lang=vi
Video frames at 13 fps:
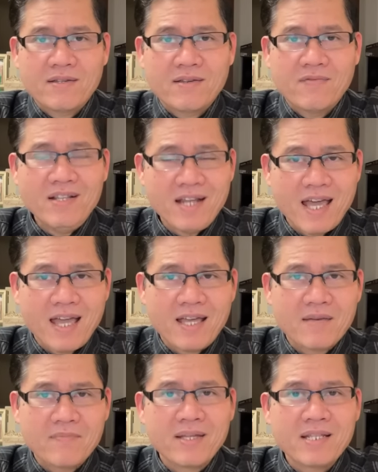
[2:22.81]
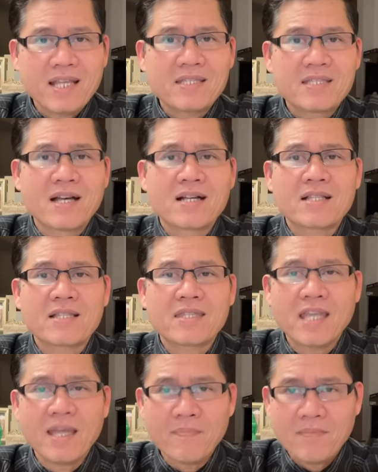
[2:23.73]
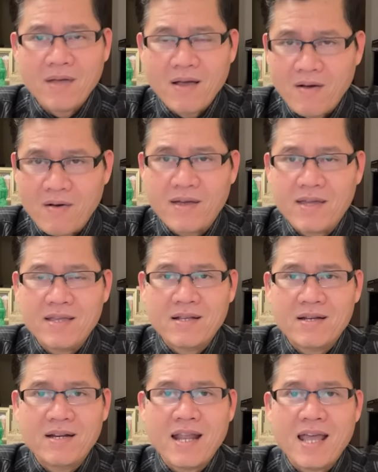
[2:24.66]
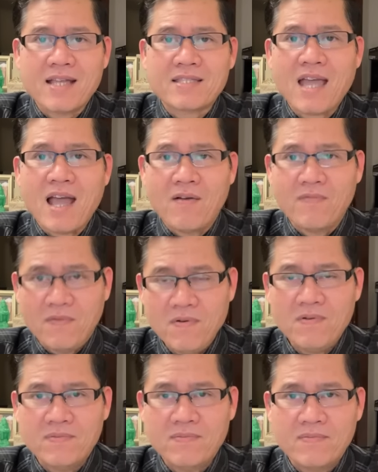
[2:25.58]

vấn đề mình đã trực tiếp hỏi là Thảo Vũ